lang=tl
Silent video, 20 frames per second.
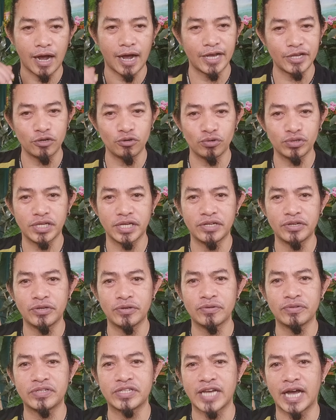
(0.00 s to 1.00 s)
ayusin
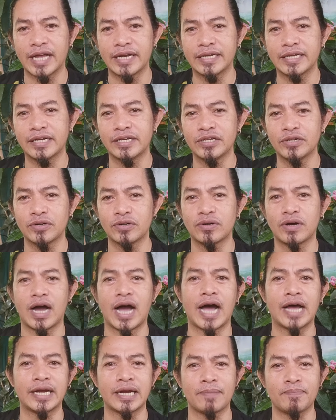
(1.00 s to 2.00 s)
niyo yung channel niyo,
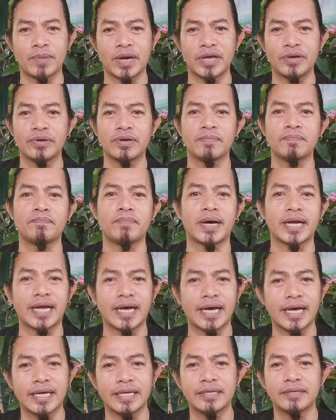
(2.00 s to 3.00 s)
hanap kayo ng
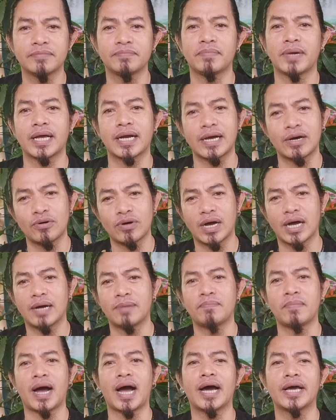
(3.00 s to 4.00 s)
paraan para uh,
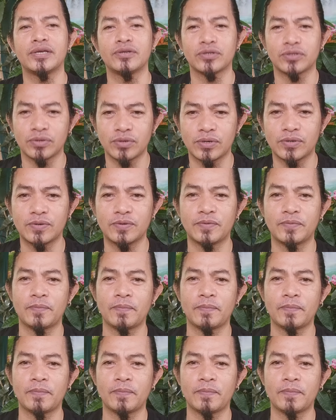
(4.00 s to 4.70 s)
maayos ho. Oh.